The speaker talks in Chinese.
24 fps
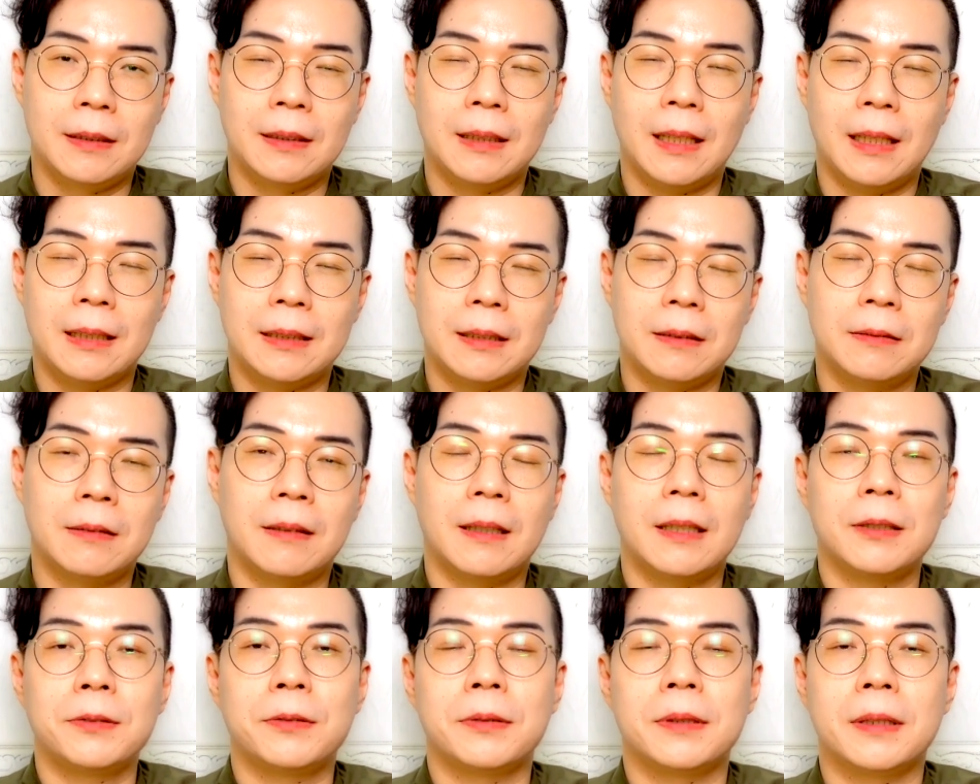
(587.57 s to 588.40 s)
那在交
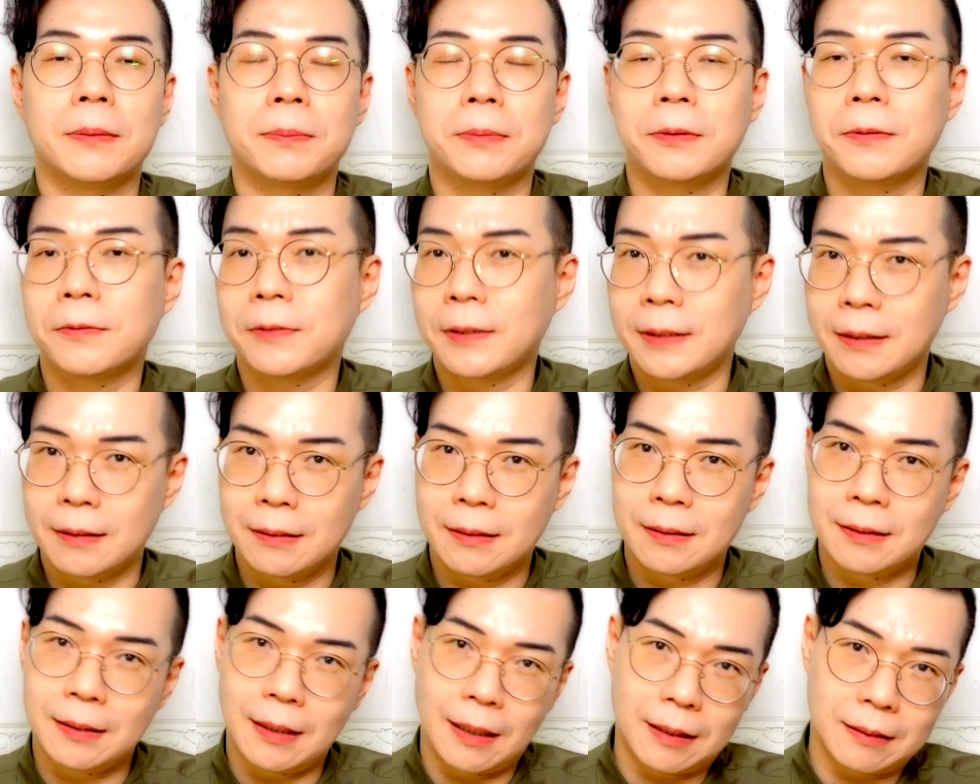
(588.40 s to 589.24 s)
通安全的部分
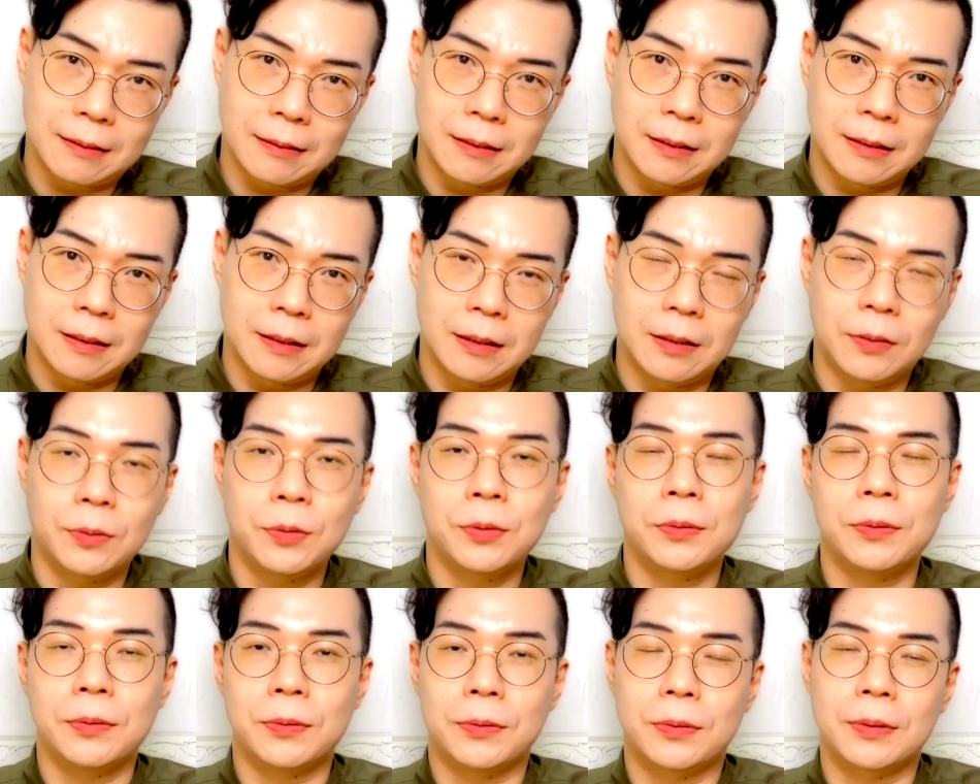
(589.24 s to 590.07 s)
上呢，
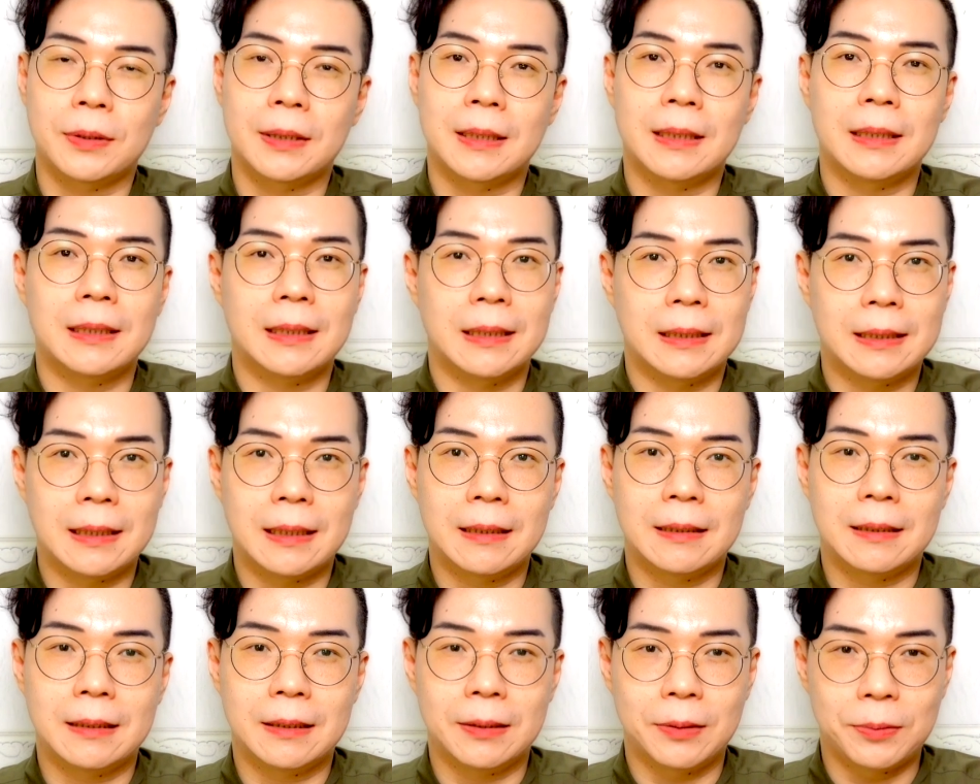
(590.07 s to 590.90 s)
处女座的你
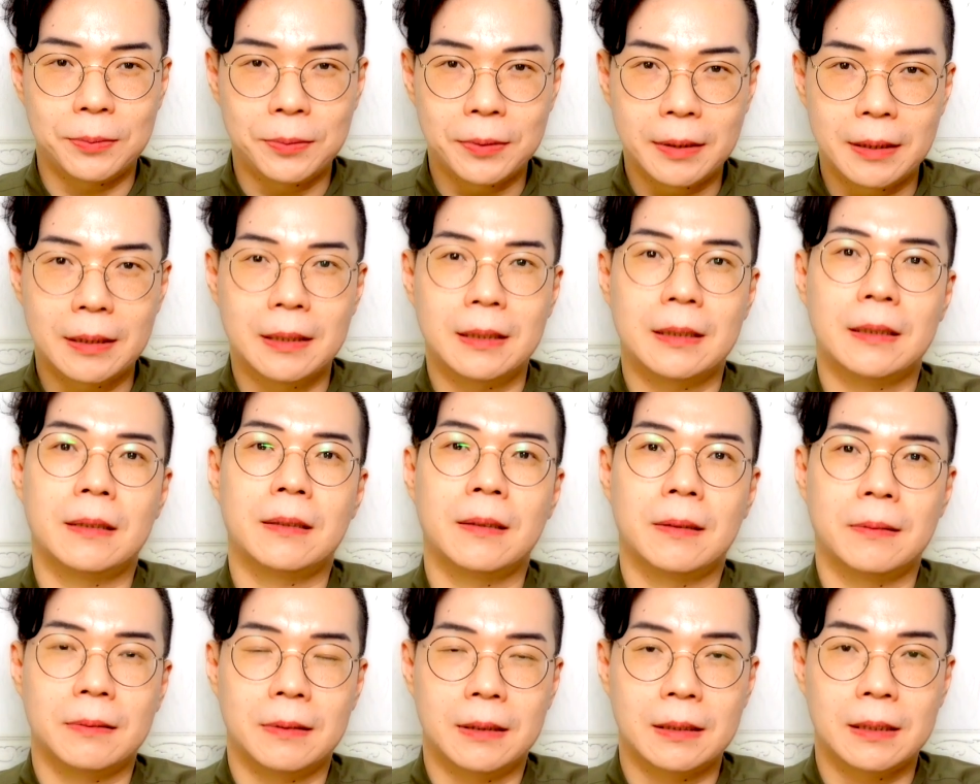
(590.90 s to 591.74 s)
在这个月里
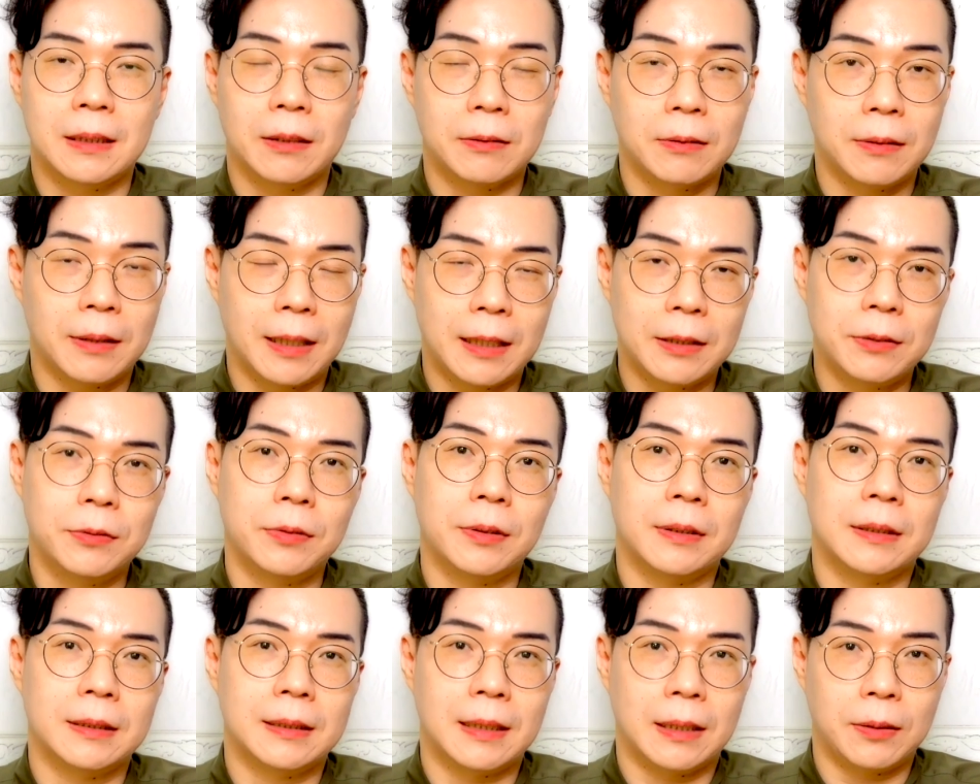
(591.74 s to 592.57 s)
头呢，交通安
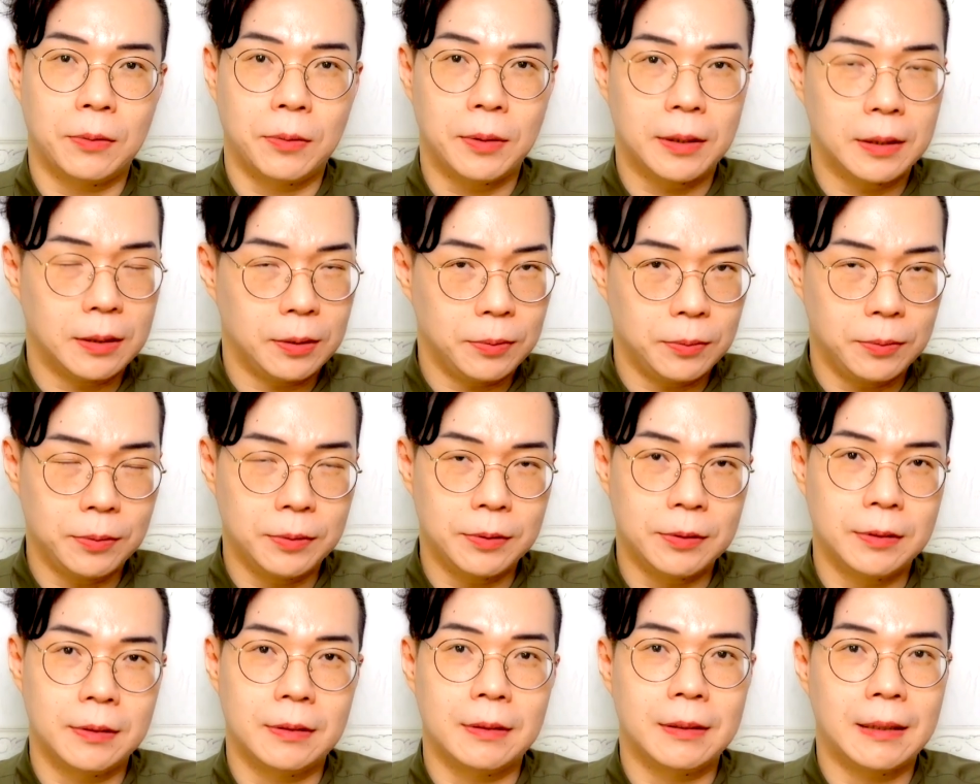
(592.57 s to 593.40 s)
全相关的
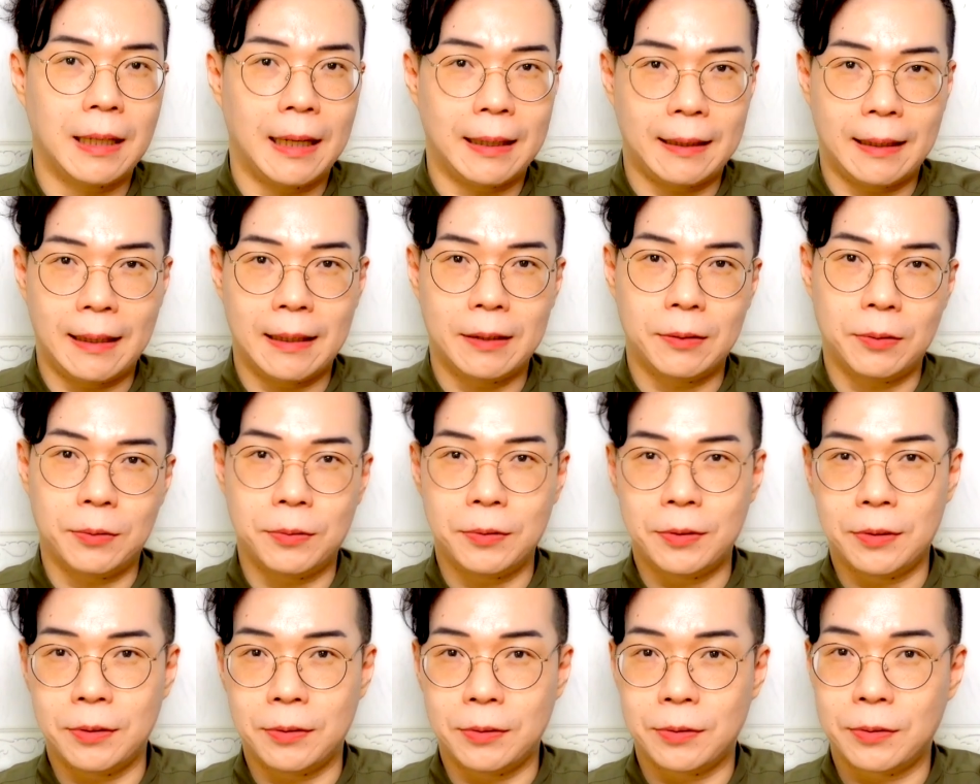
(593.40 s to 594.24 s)
运势大概
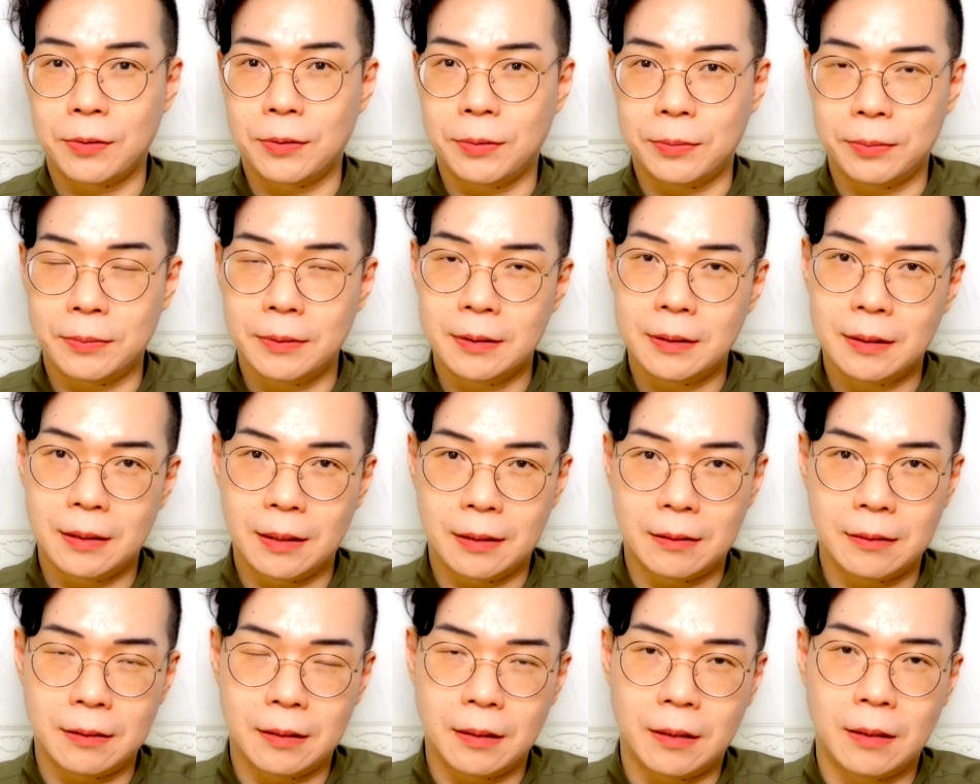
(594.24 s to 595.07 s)
都是中
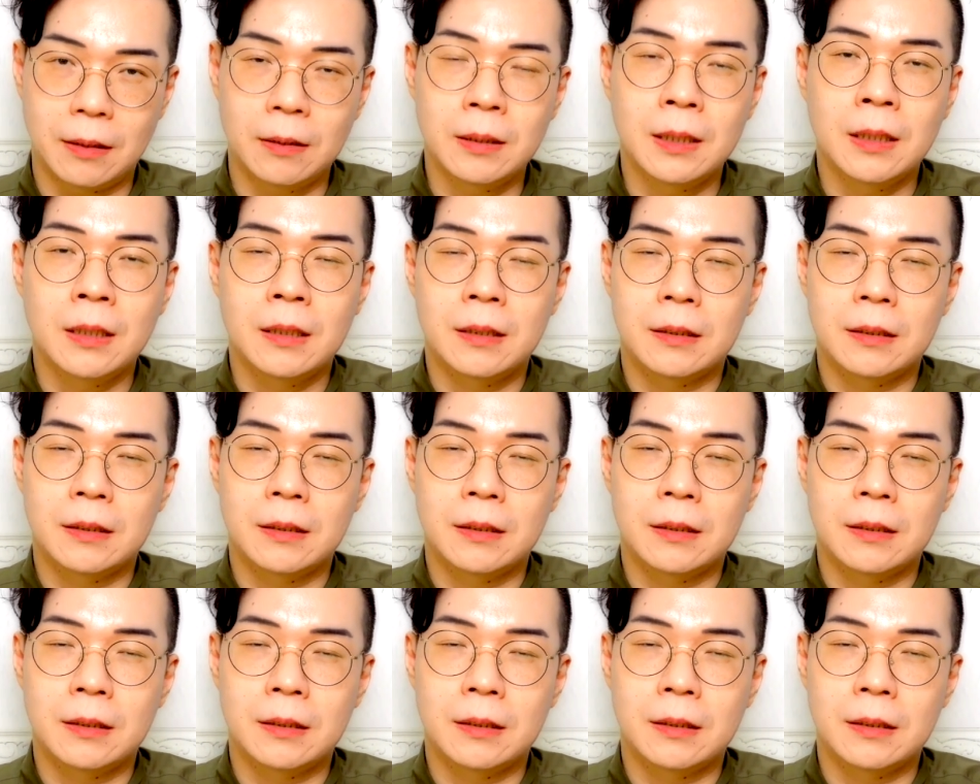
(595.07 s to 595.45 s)
等的哦。